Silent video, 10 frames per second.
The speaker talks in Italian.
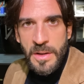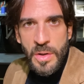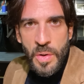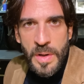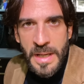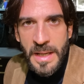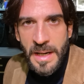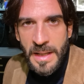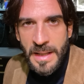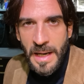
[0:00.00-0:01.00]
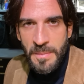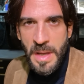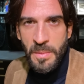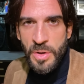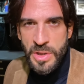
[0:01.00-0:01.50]
Noi in realtà
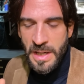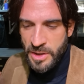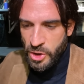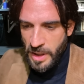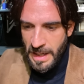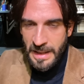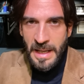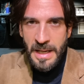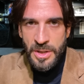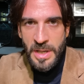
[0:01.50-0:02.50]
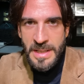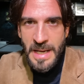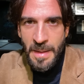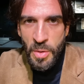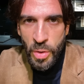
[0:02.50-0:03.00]
l'abbiamo già scelta e ce la
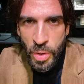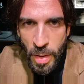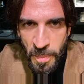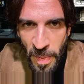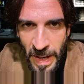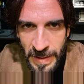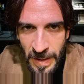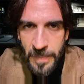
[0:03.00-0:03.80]
siamo comprata.